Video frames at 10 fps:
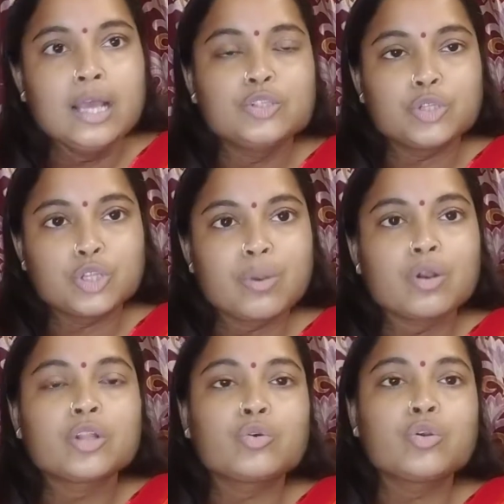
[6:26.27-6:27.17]
যদি তোমার
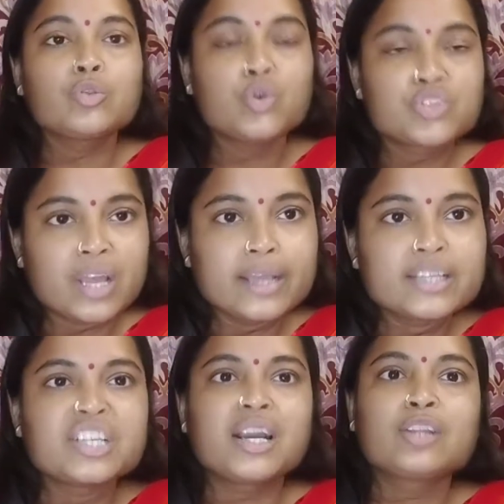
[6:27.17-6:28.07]
হয়তো কোনো দোষ থাকে
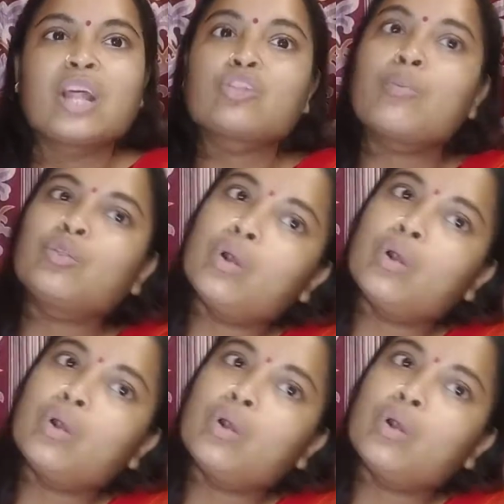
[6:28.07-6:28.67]
সেটাকে তার তোমার